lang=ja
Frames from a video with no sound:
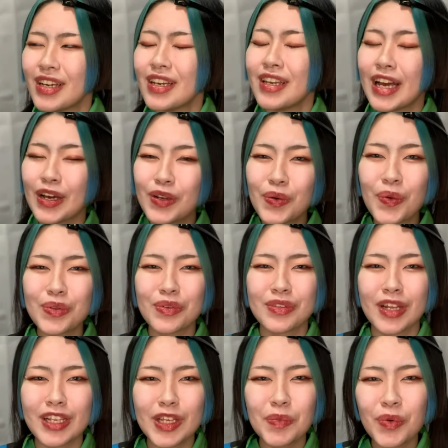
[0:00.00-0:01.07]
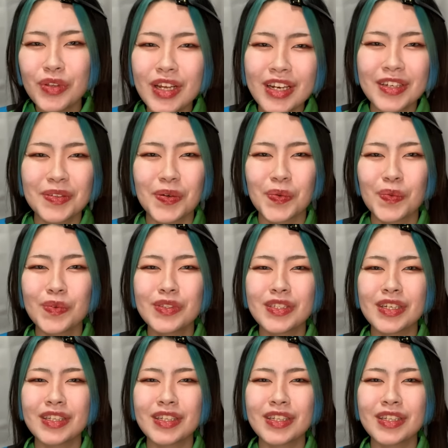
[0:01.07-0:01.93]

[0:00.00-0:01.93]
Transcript: やること何もないと思っちゃっ